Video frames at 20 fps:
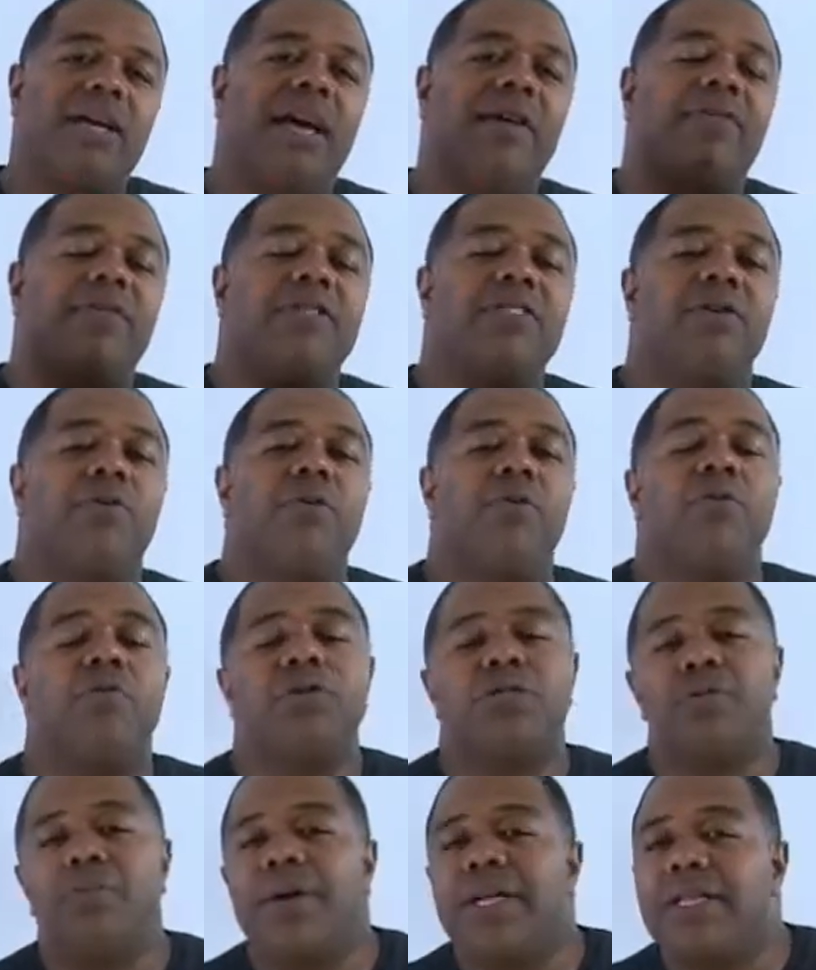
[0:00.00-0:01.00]
quer fazer
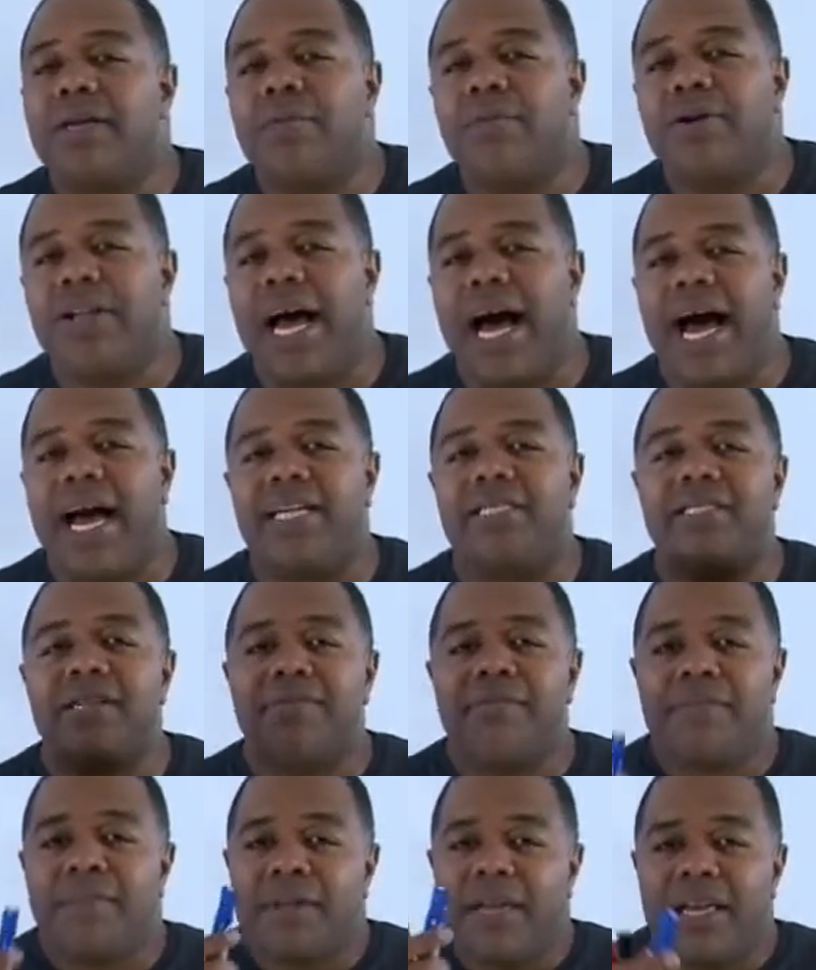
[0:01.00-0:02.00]
concurso para tribunais
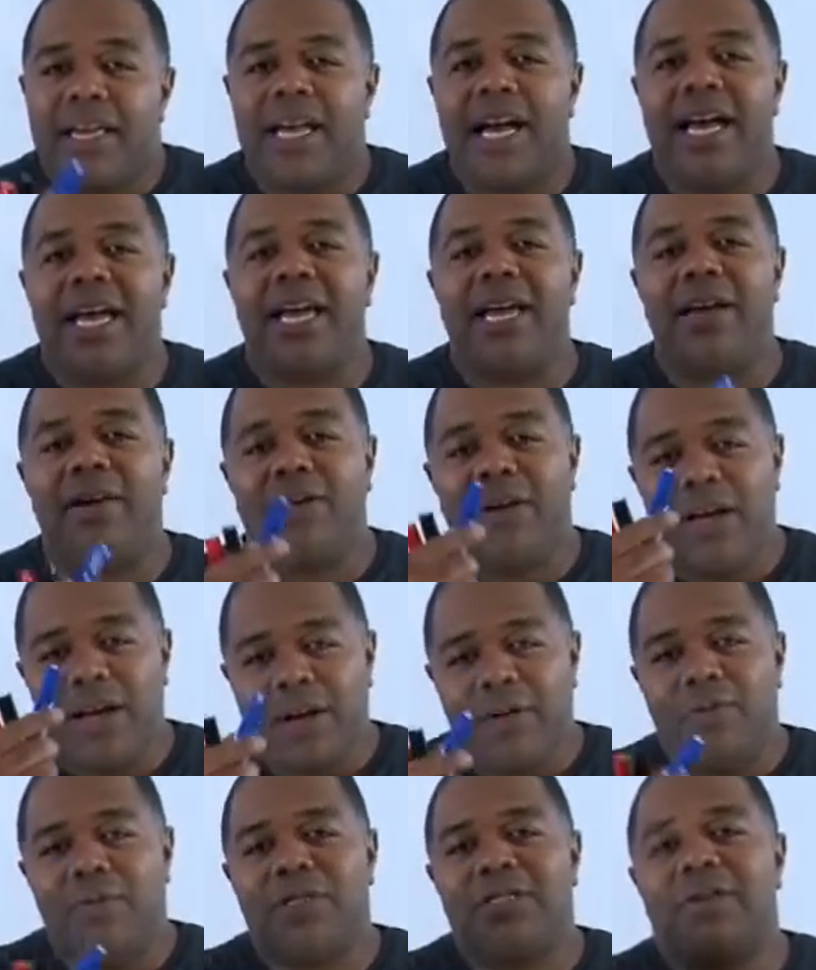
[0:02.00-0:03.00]
e
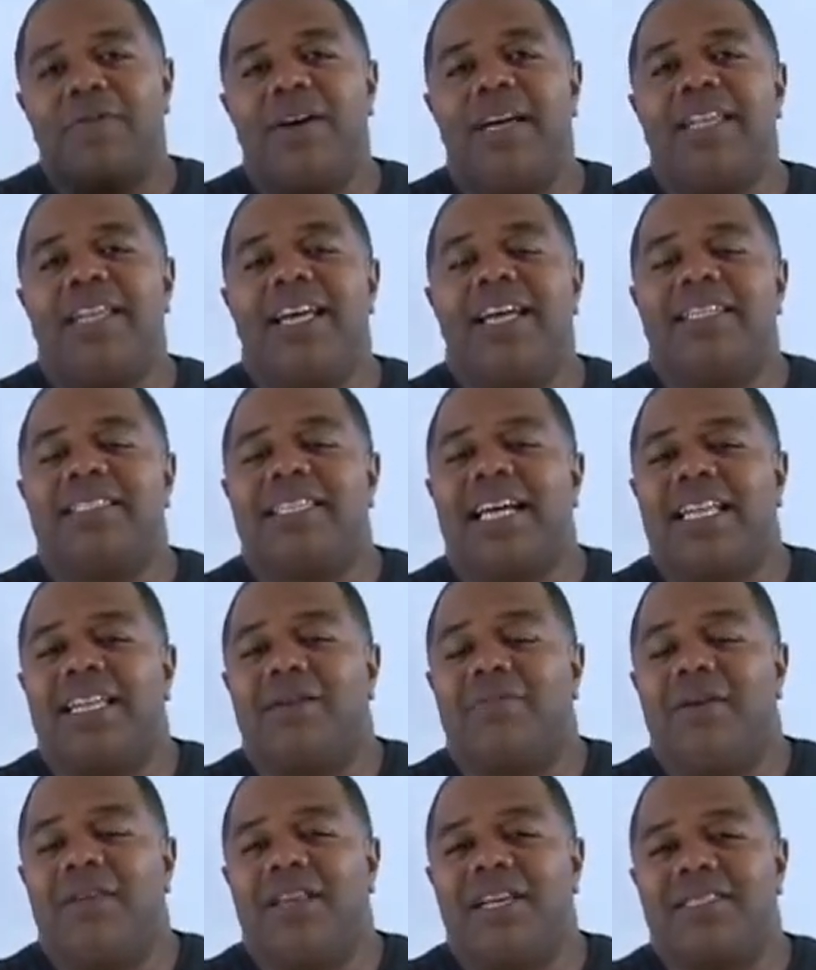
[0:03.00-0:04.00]
aí você vai ter
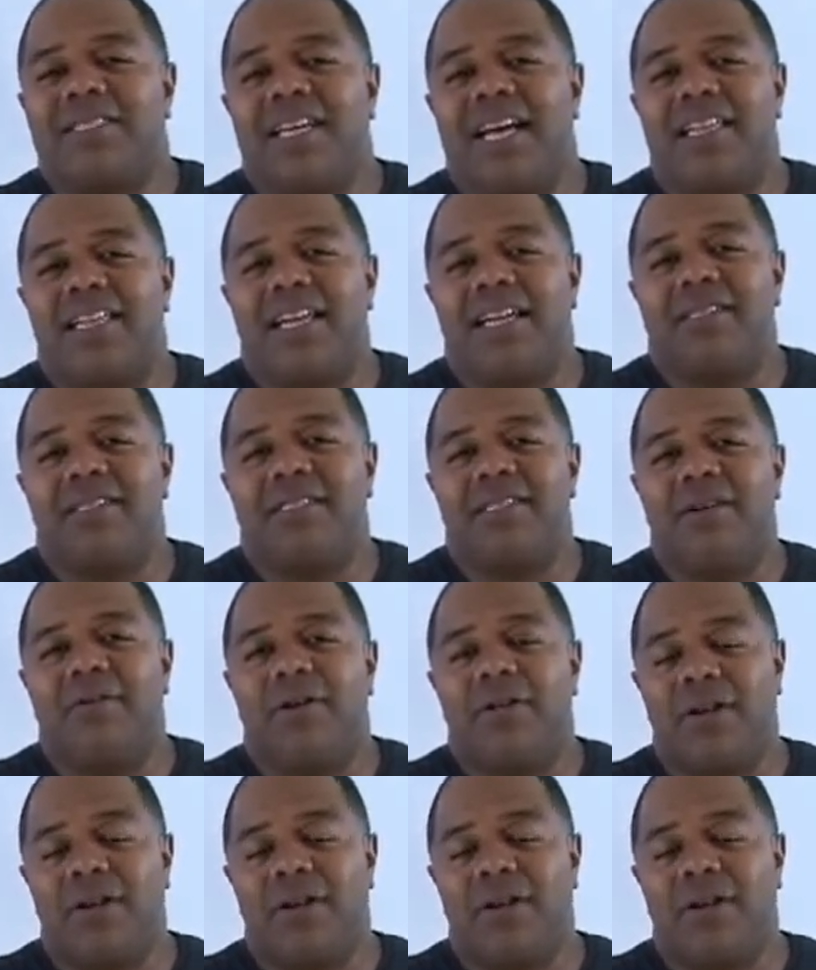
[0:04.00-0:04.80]
exatamente essa atenção.